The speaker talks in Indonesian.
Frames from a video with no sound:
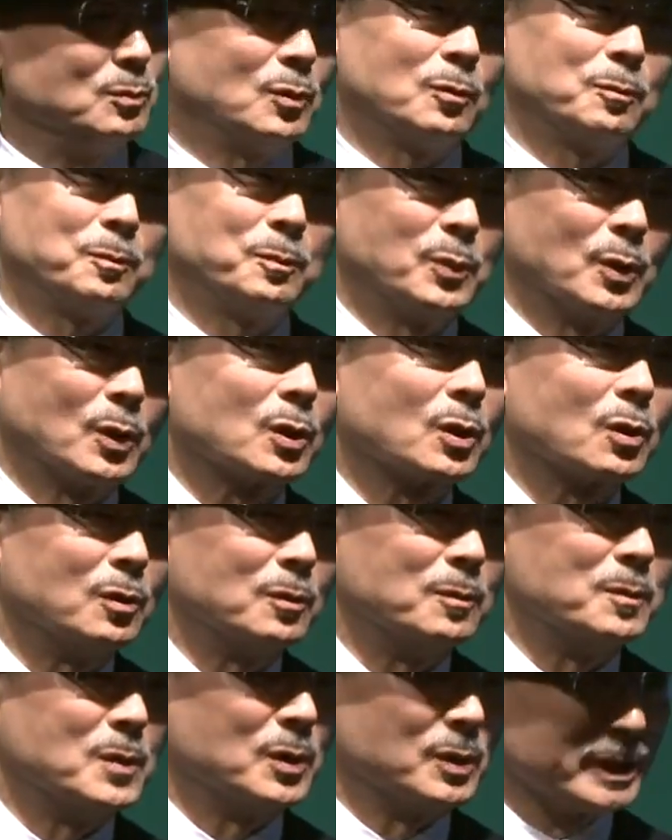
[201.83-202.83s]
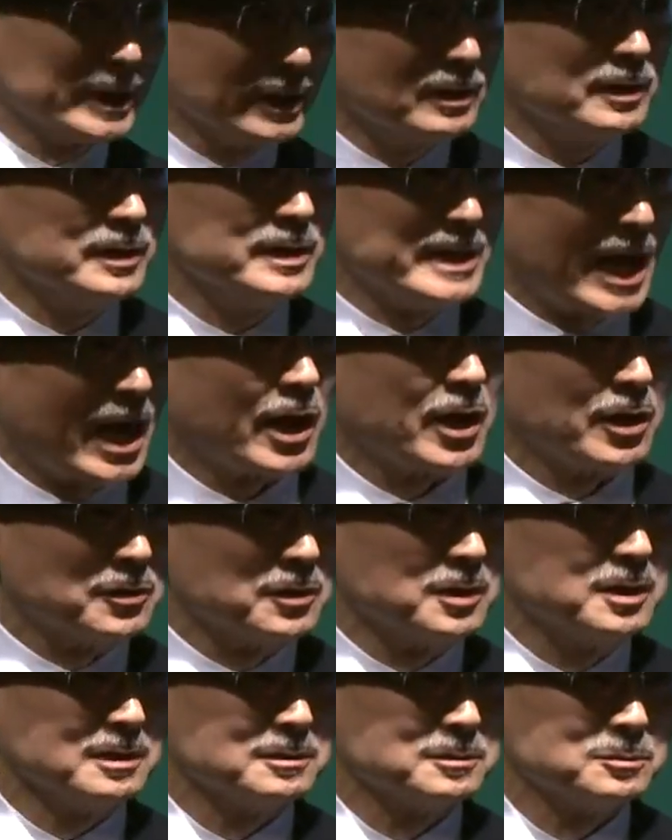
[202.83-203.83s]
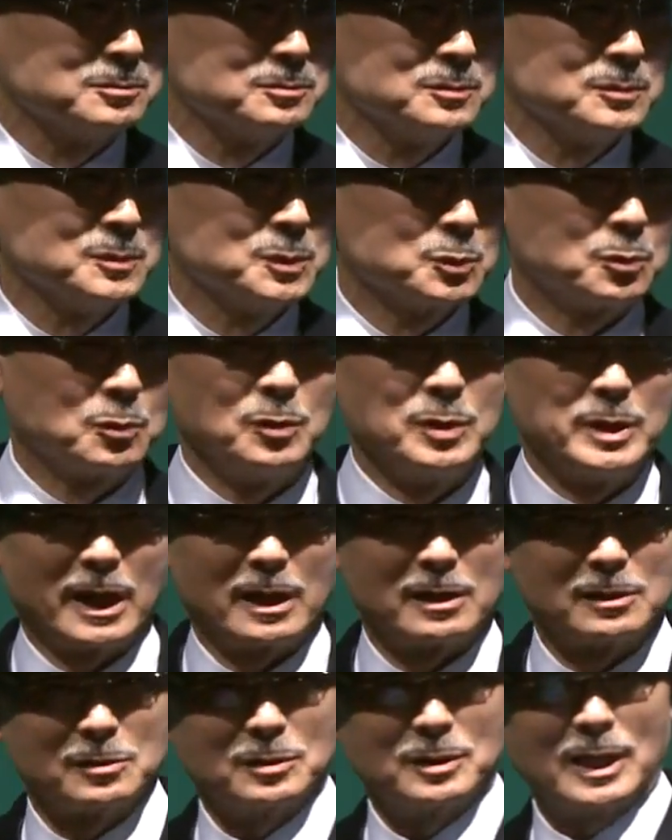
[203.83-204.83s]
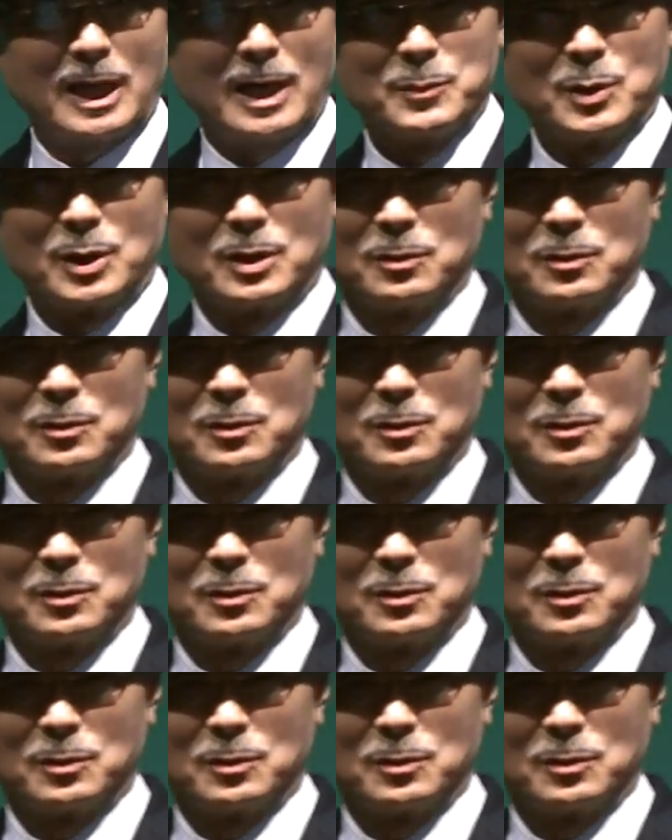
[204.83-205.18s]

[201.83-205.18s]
orang baik. Orang baik tidak akan berhasil. Dan saya melihat